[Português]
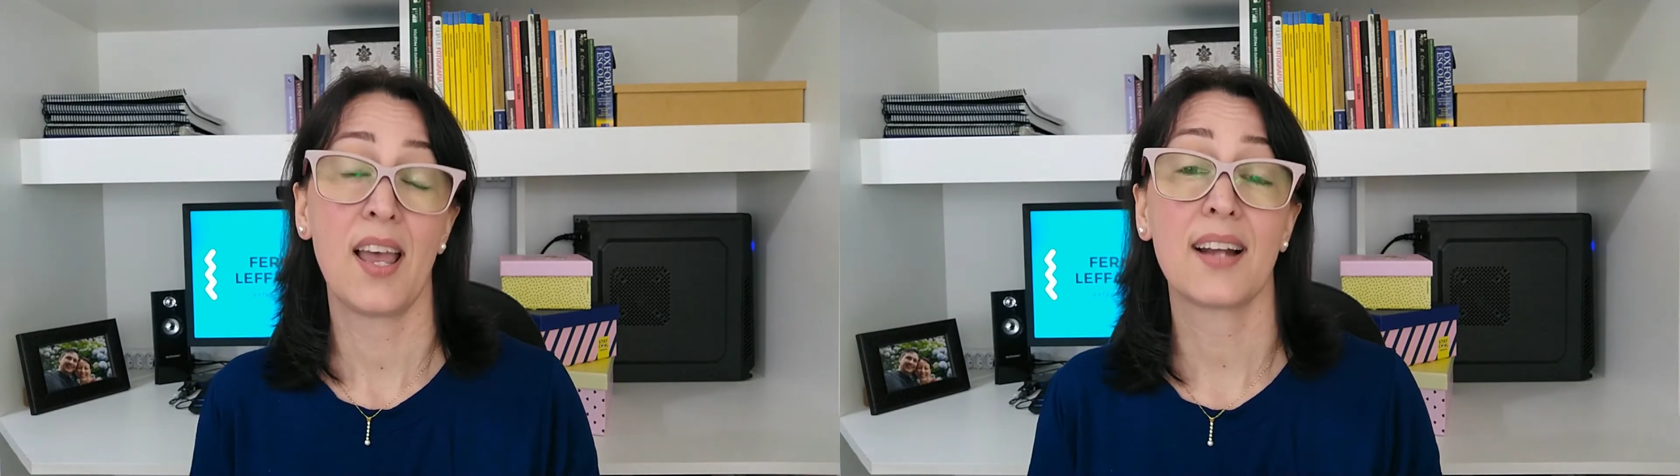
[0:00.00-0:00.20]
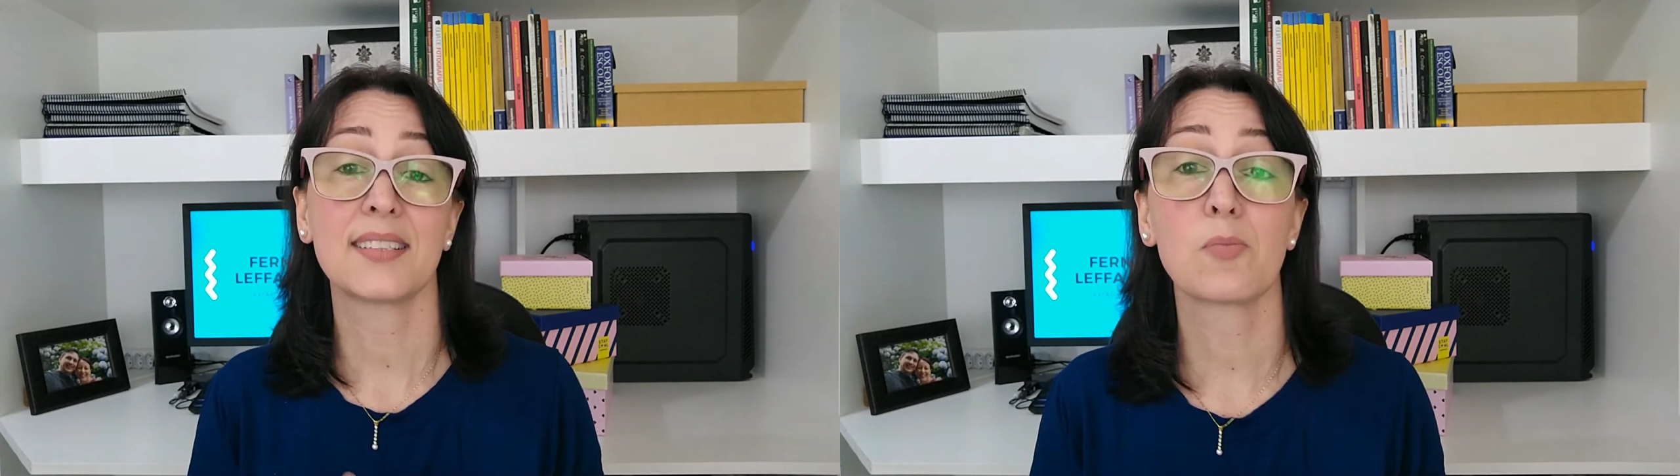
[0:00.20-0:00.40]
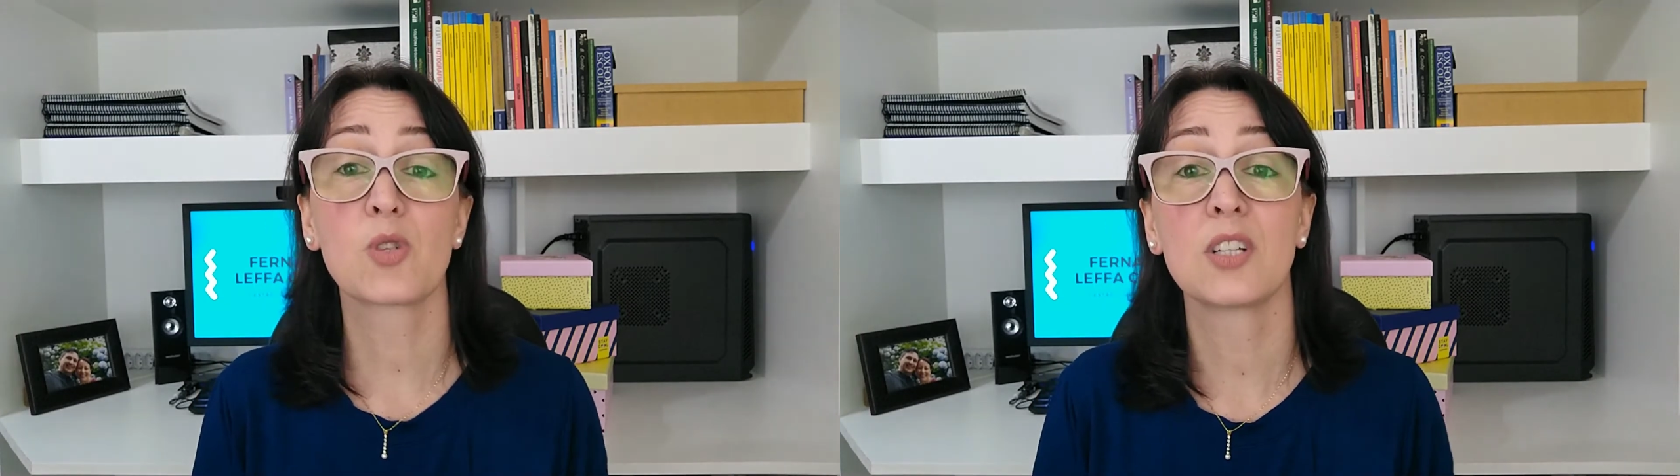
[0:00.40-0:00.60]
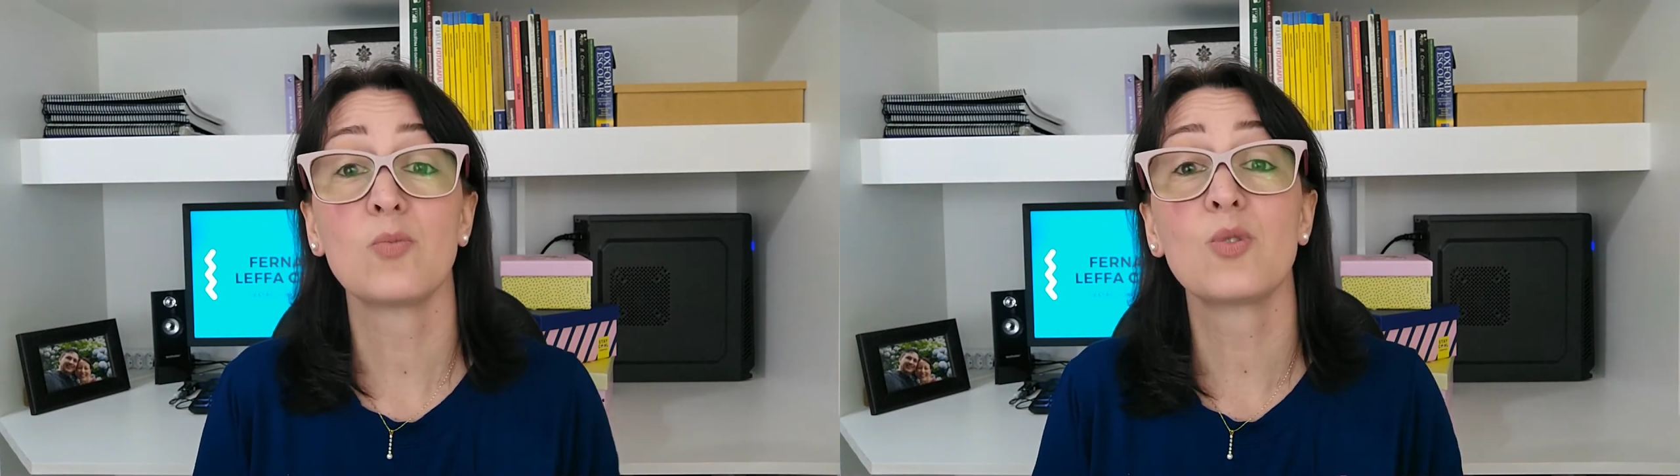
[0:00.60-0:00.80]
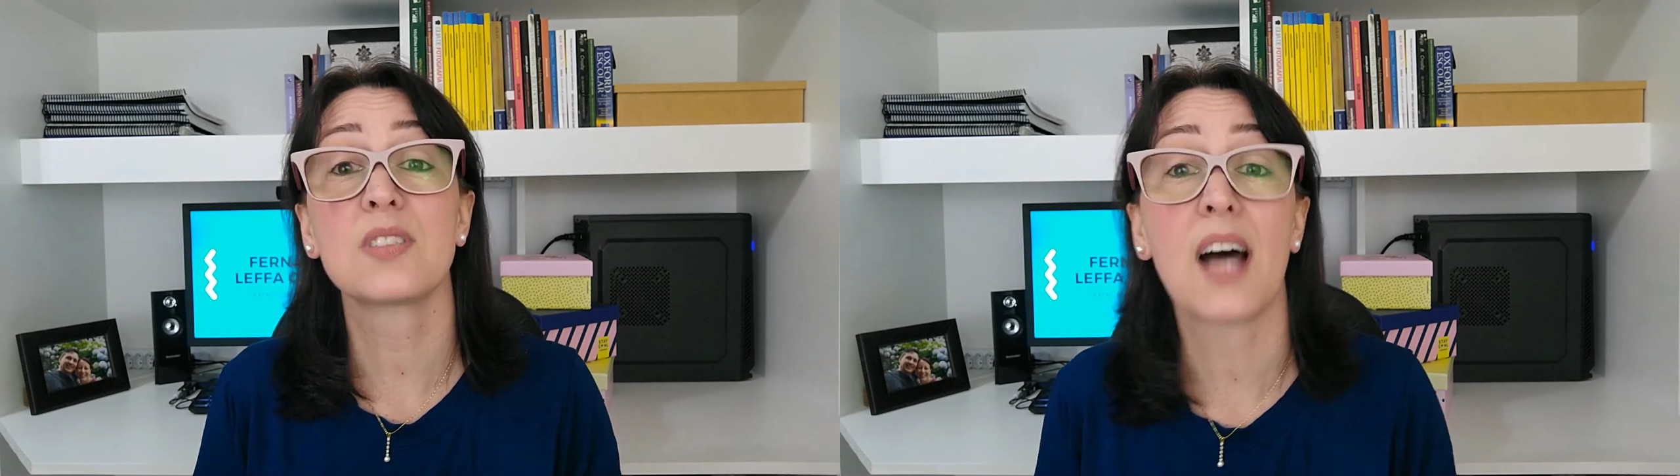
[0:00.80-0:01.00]
Ela está
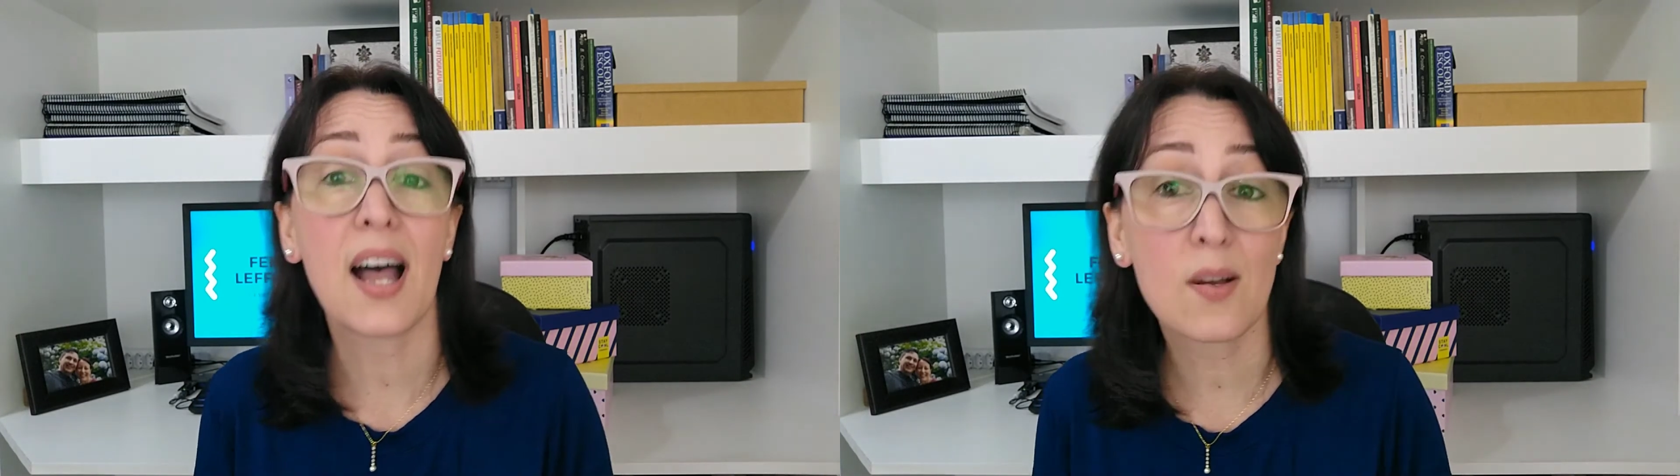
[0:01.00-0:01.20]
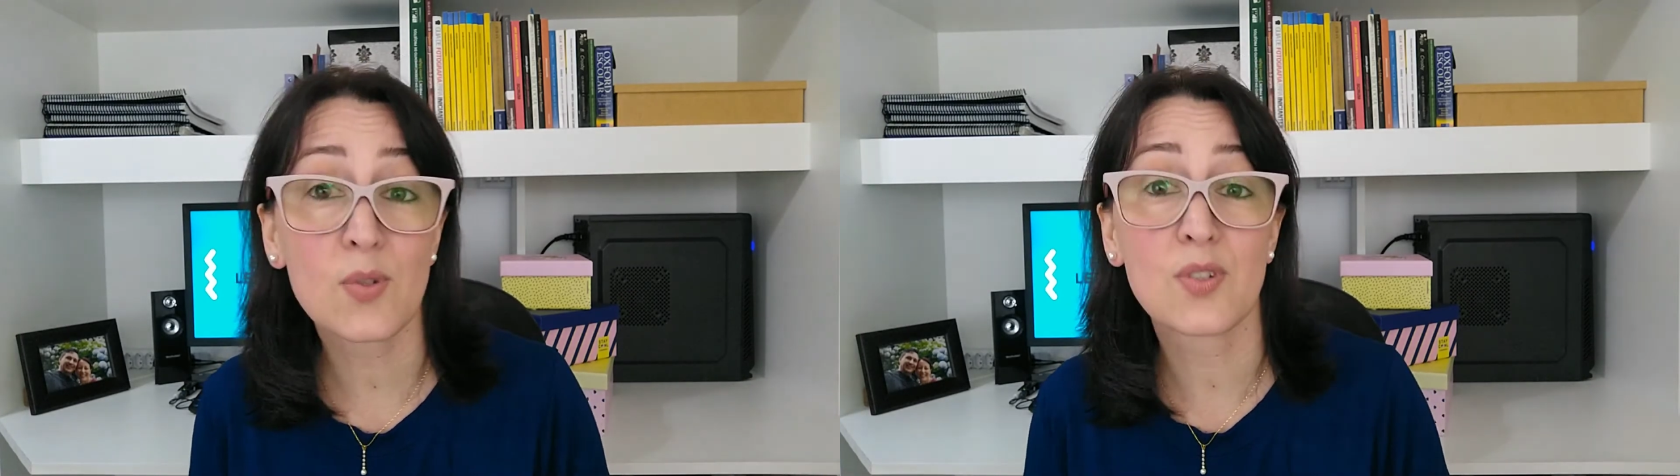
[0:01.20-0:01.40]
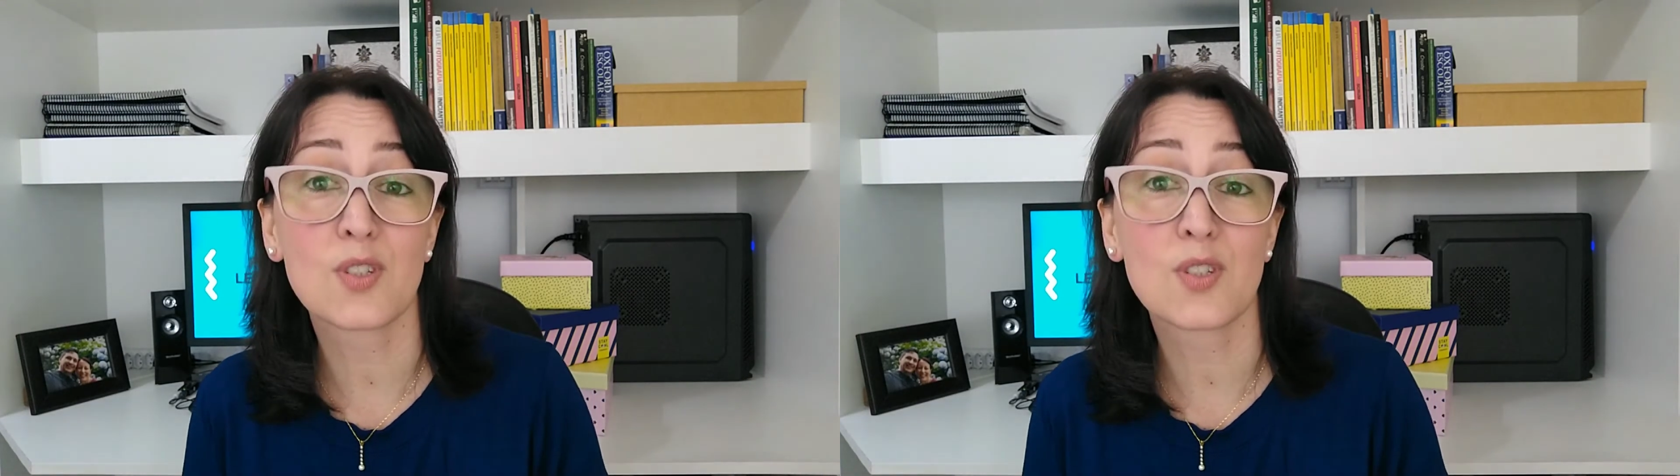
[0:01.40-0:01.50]
buscando mudar os